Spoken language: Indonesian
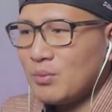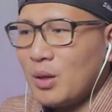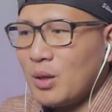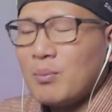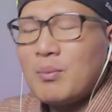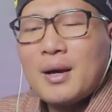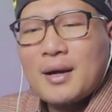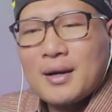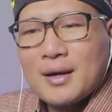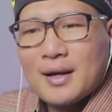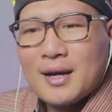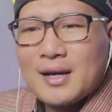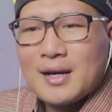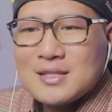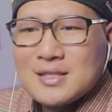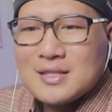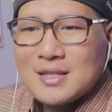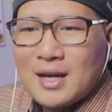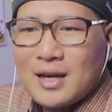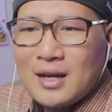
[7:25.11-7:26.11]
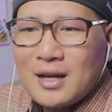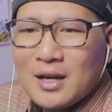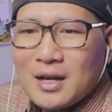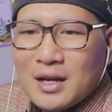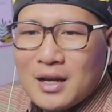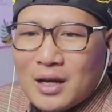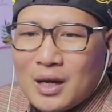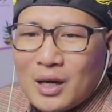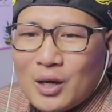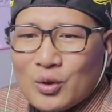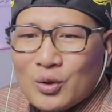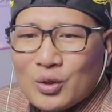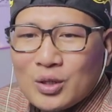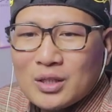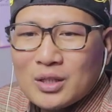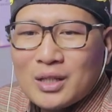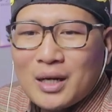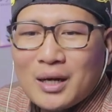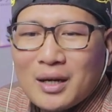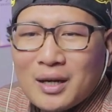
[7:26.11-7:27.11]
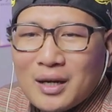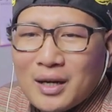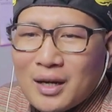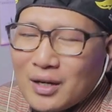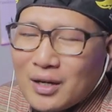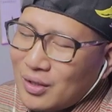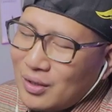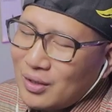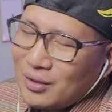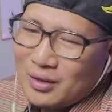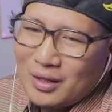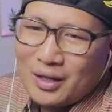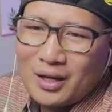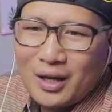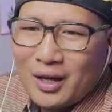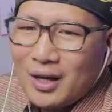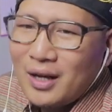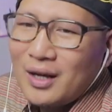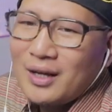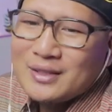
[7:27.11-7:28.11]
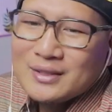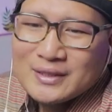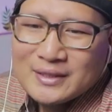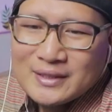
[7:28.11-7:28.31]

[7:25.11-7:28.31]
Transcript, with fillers: Memang guys ya, kalau kita dengar ya Allah